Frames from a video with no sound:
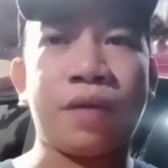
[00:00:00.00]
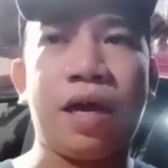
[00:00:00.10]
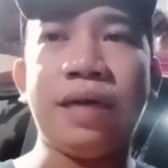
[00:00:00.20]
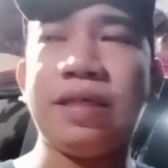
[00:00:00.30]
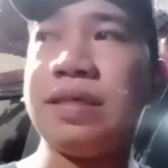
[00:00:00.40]

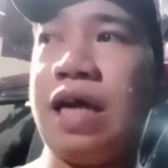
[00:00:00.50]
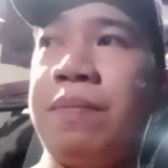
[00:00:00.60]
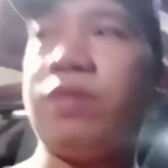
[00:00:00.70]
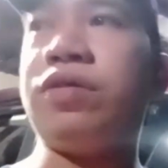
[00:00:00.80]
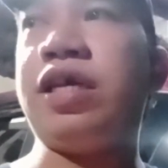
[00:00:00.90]
Ang
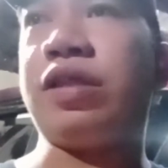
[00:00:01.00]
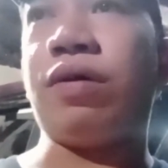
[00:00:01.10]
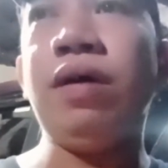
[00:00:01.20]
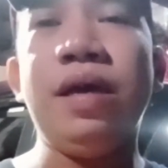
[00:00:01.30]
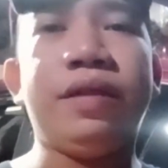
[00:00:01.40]
sinasabi ko
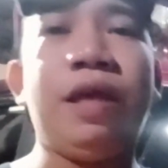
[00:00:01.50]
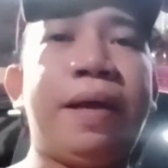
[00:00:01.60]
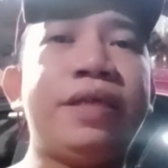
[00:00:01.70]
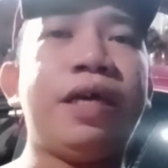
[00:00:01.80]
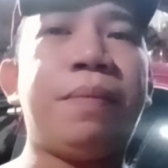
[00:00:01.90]
dito,
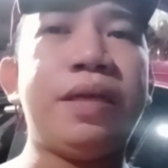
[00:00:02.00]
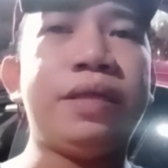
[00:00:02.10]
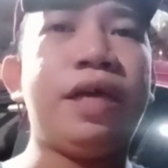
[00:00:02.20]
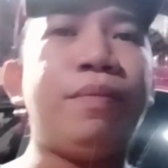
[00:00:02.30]
depende sa paninda